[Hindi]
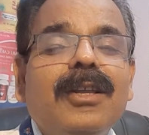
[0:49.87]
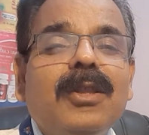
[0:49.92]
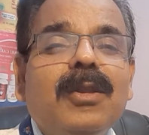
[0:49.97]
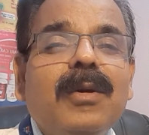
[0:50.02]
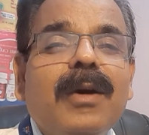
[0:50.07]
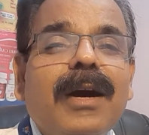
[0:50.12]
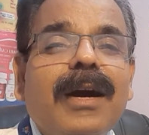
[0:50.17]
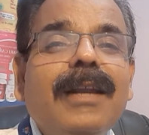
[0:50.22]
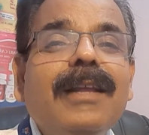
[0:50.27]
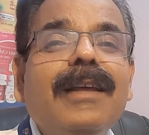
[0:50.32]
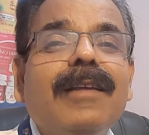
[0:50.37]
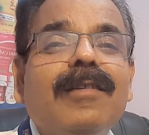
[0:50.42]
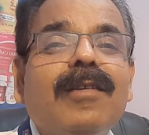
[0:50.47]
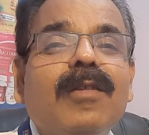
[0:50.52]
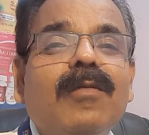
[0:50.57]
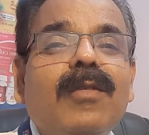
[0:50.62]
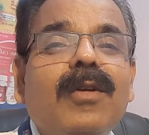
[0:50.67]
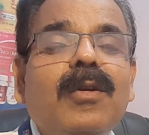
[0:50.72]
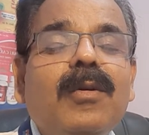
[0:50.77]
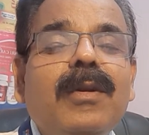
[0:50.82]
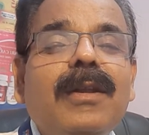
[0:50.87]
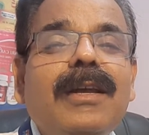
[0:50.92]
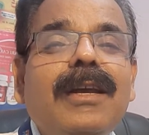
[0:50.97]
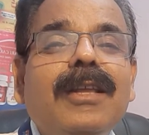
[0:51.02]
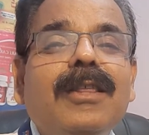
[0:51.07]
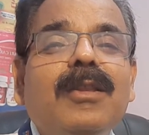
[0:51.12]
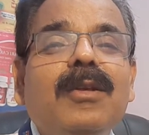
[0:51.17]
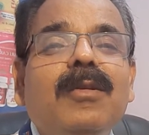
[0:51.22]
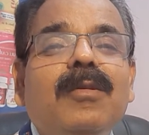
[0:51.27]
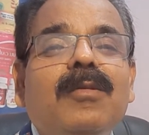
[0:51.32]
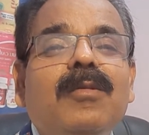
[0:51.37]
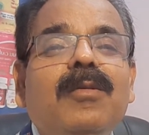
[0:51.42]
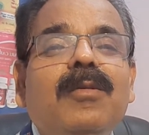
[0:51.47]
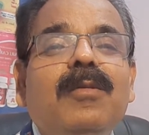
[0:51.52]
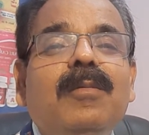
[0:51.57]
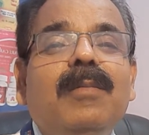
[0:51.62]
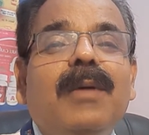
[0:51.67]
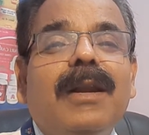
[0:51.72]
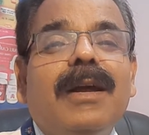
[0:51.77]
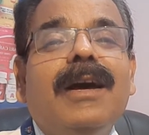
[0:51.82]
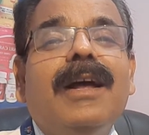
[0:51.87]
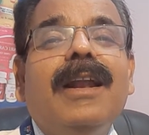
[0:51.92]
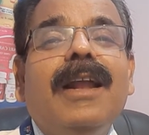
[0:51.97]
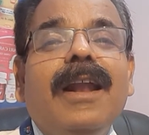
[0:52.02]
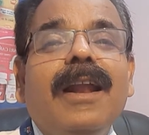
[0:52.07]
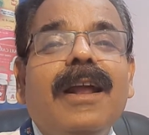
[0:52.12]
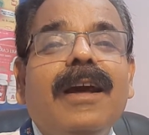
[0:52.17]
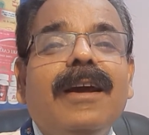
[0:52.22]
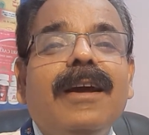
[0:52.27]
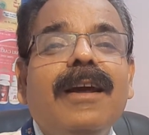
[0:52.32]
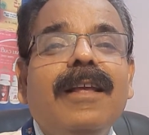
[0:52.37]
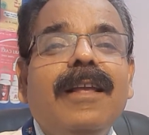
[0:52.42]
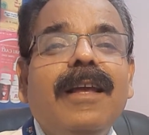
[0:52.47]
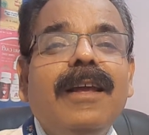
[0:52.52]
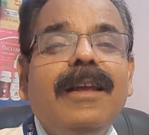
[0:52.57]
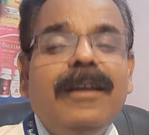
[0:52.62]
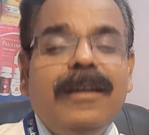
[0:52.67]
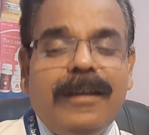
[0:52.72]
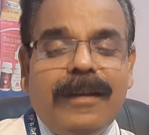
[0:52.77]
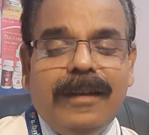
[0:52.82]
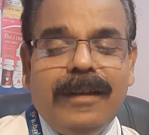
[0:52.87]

तो अगर ये सफल हो रही है तो इसको बरकरार रखा जाए